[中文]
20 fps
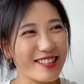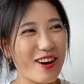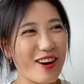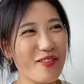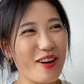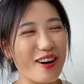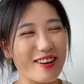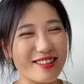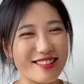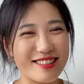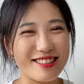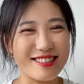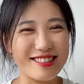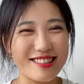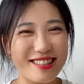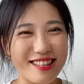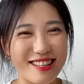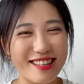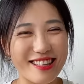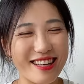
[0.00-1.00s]
淘宝，你
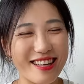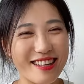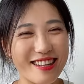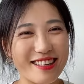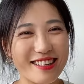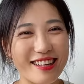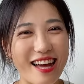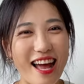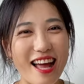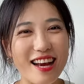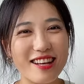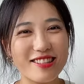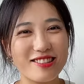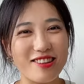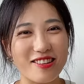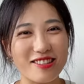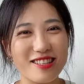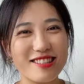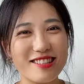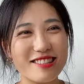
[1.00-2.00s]
你那个开了
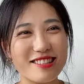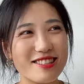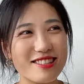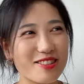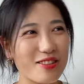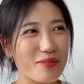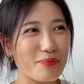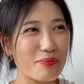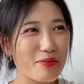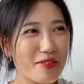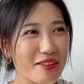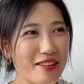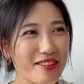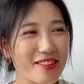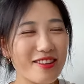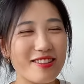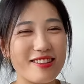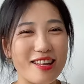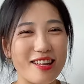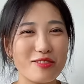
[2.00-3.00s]
小相机之后，嘣一
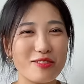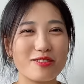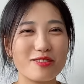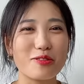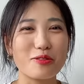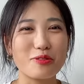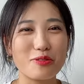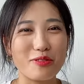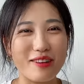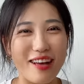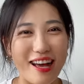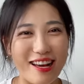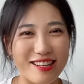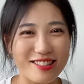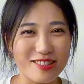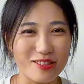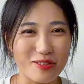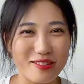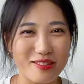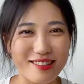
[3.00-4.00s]
弄，然后它就搜出来
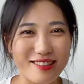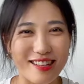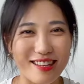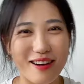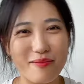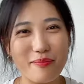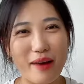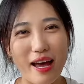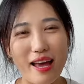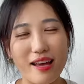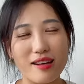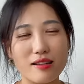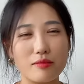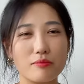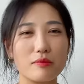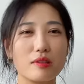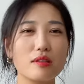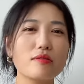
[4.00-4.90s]
这个东西在哪儿买什么的。